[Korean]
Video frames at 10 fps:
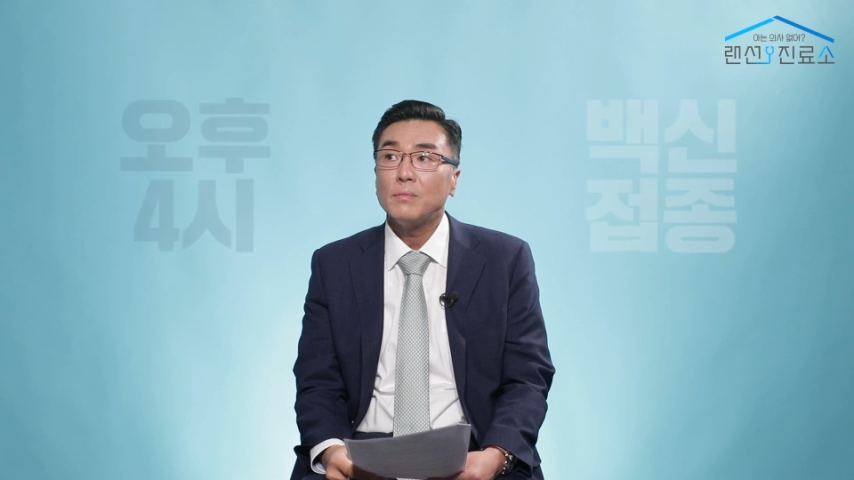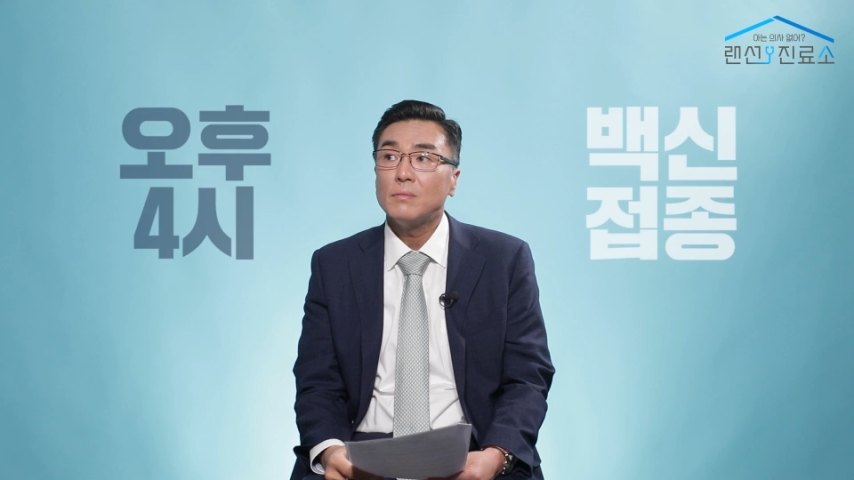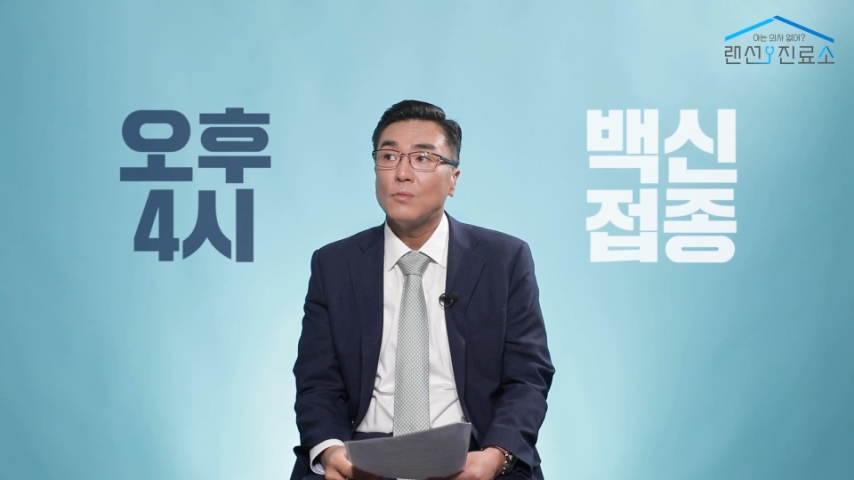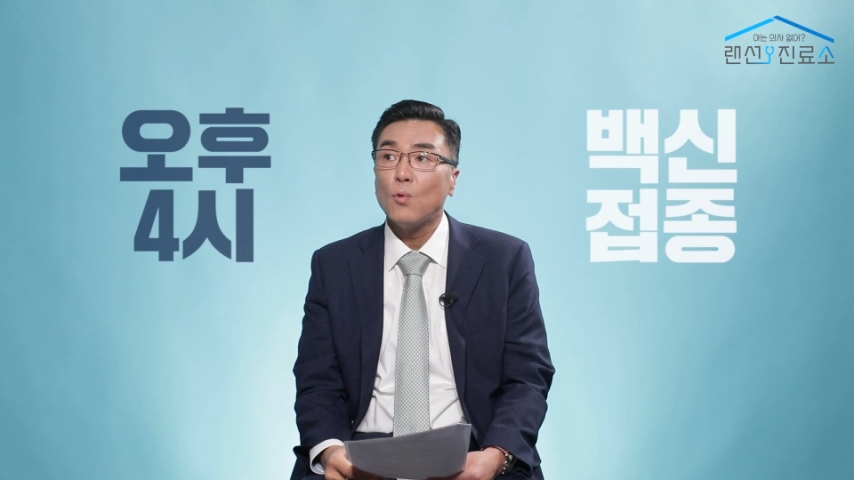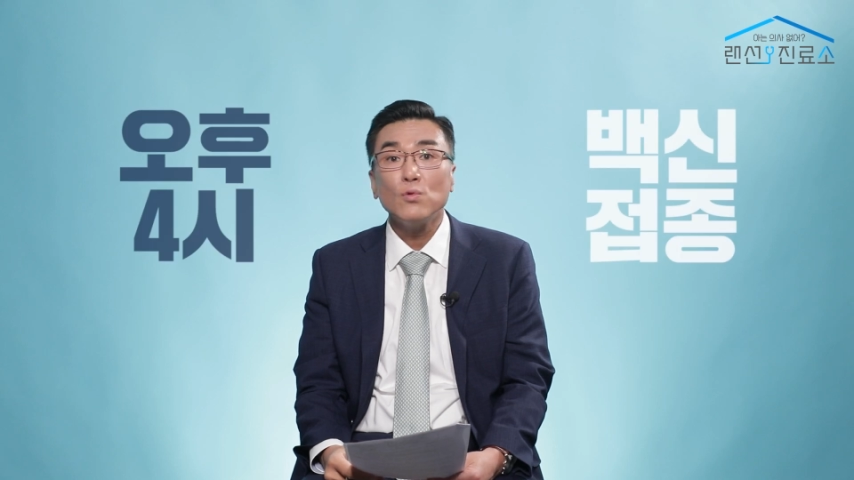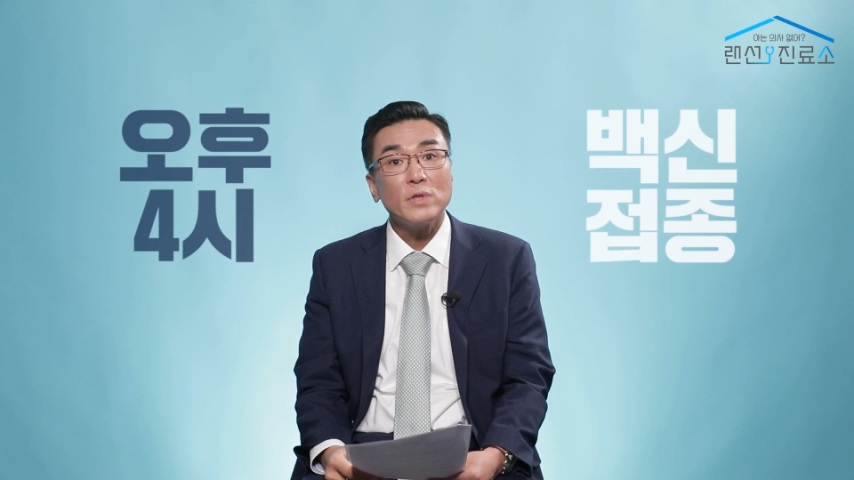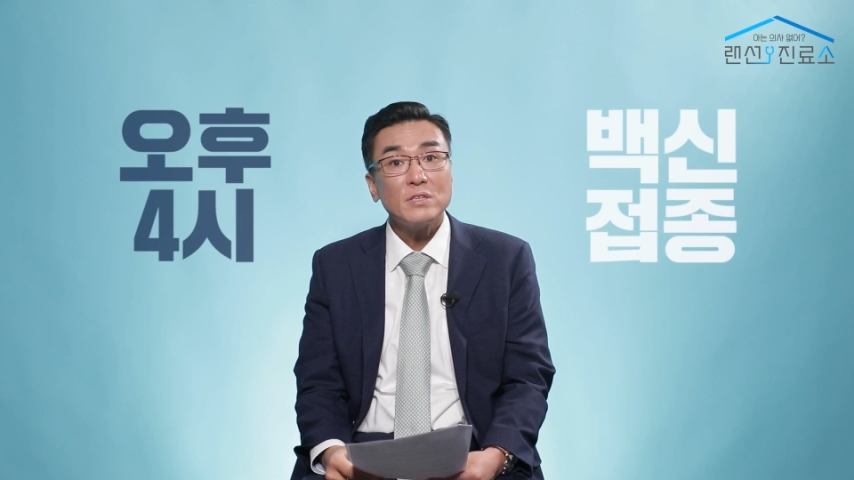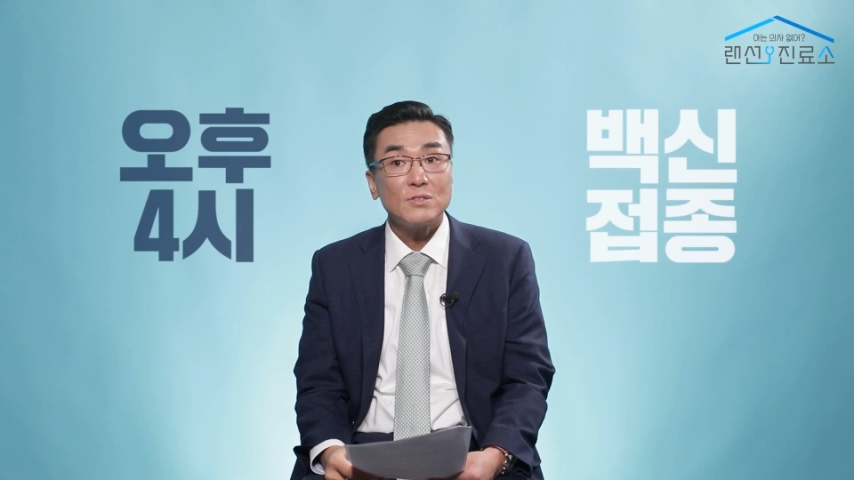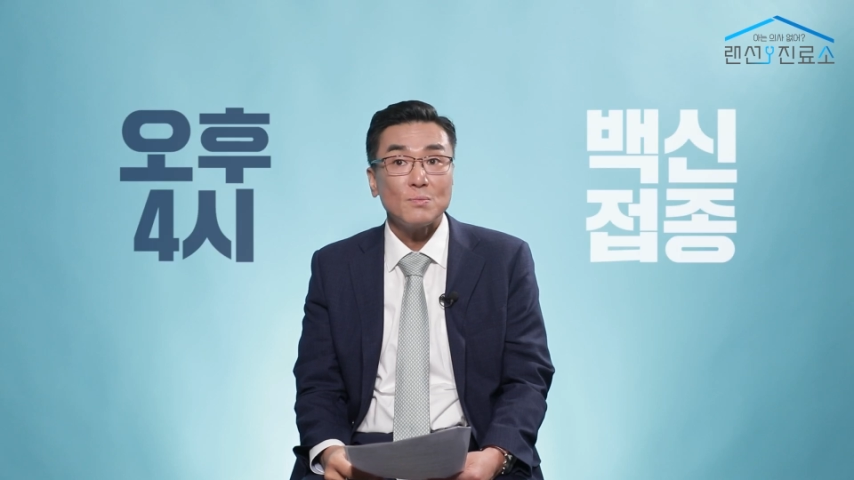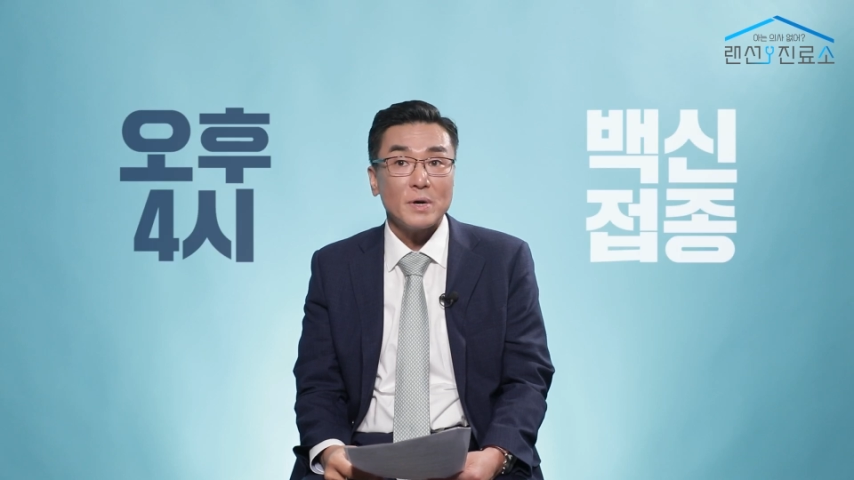음, 오후
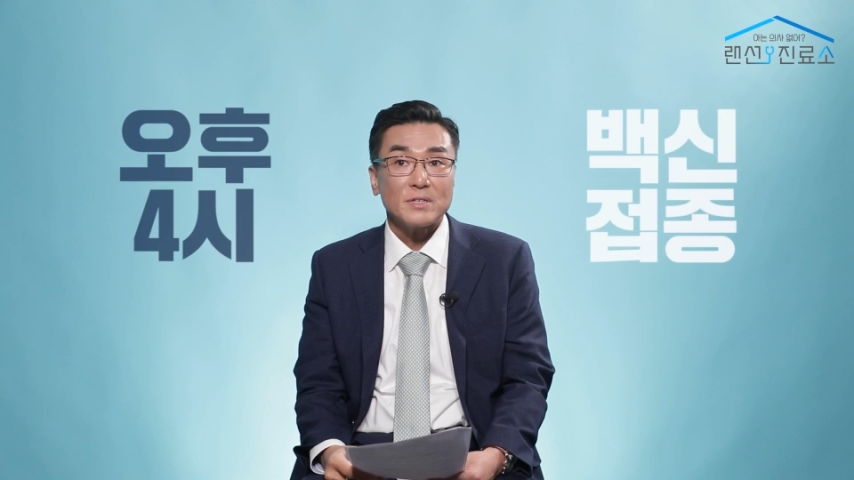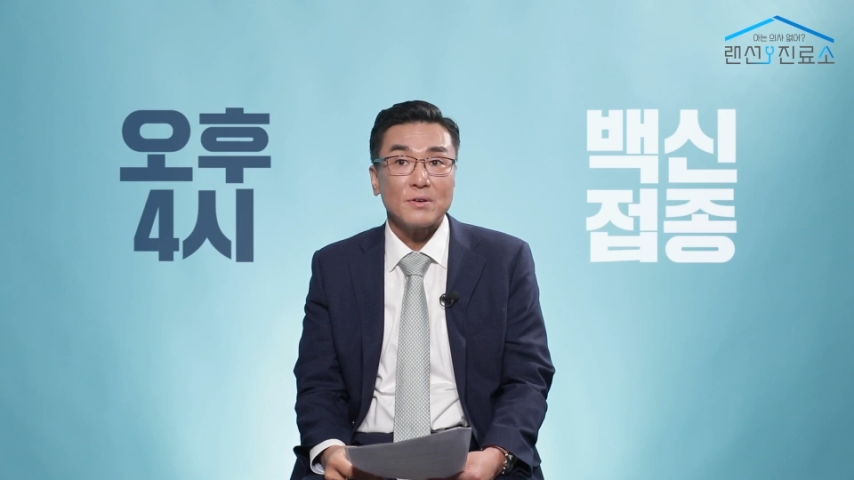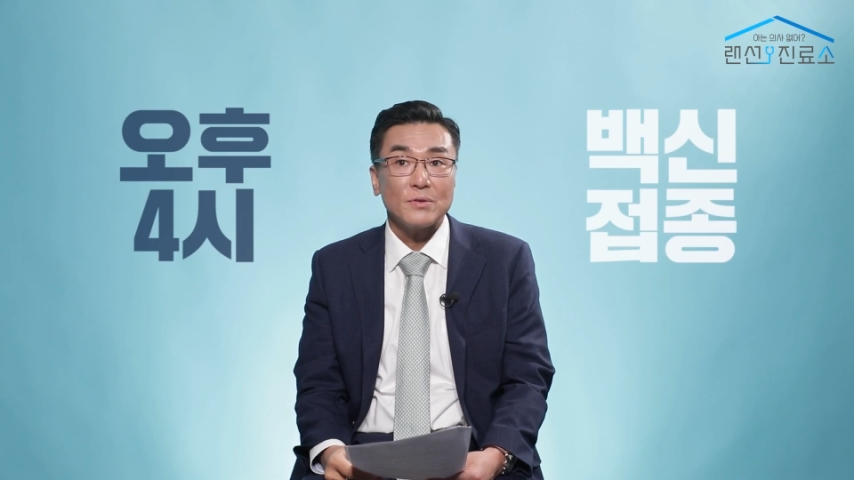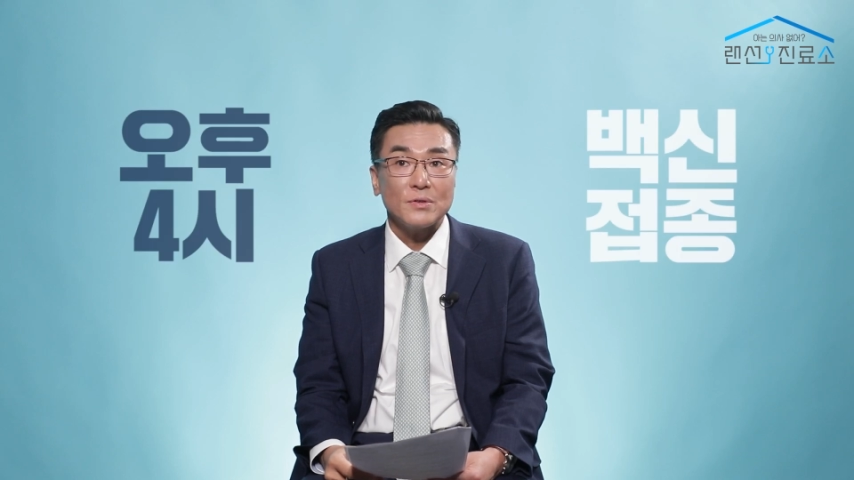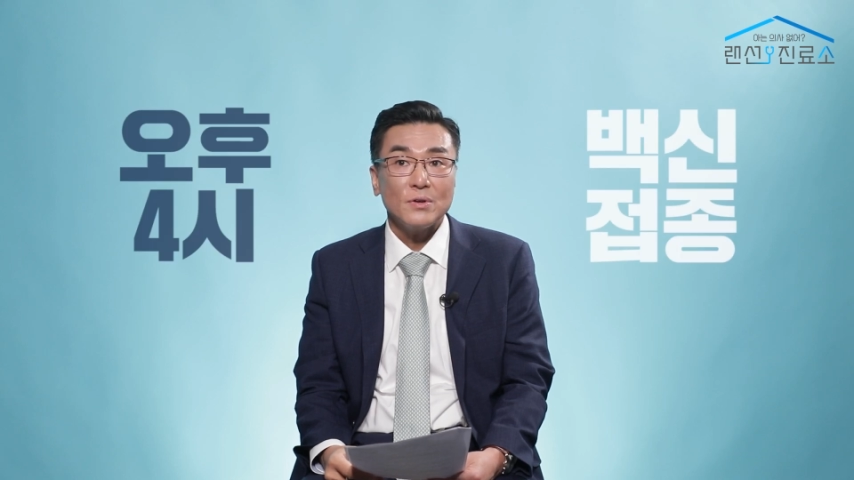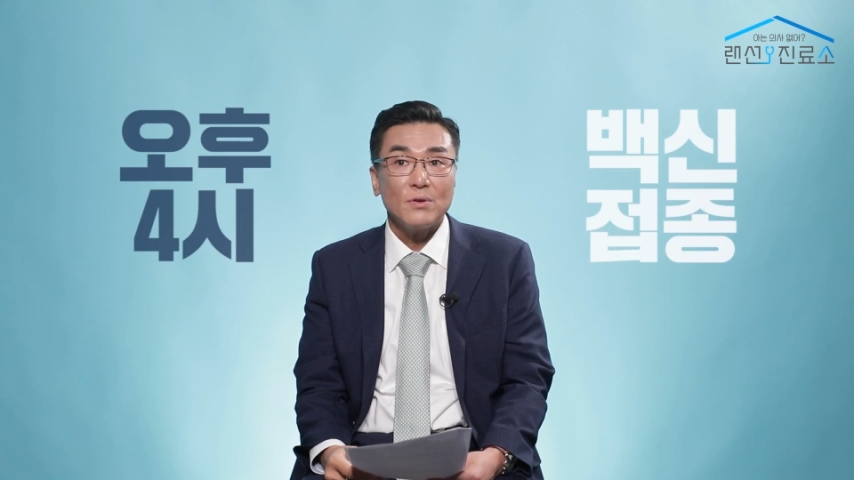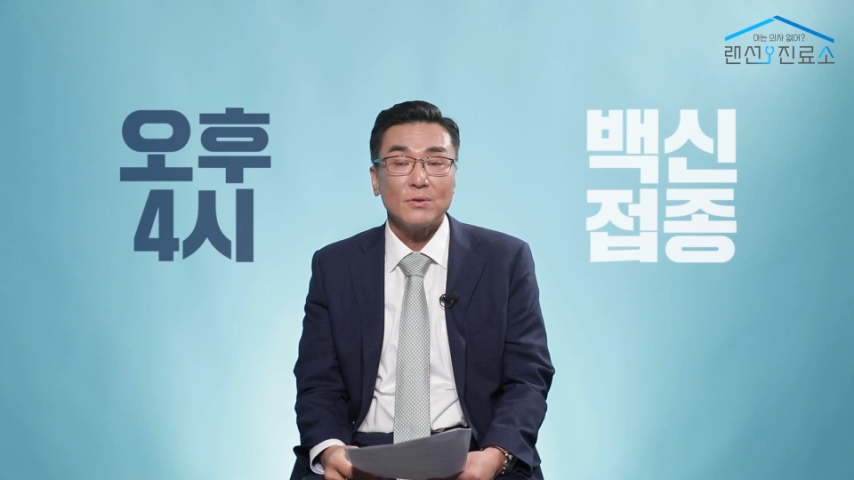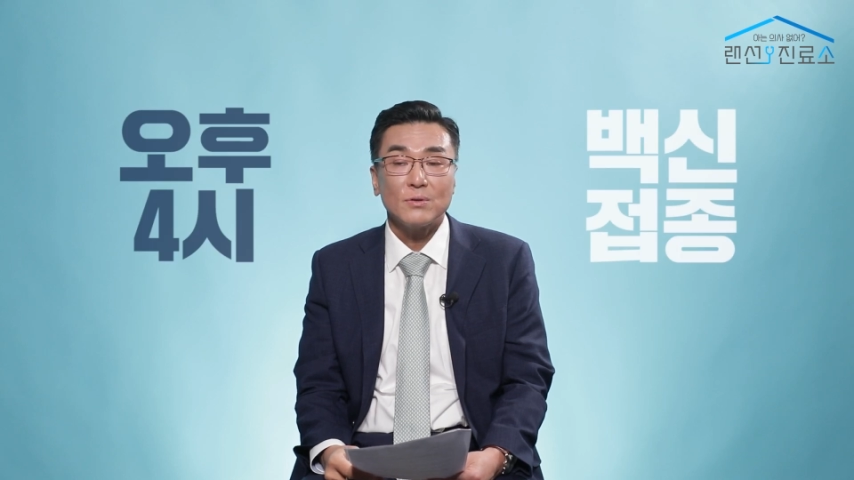4시쯤 맞았거든요.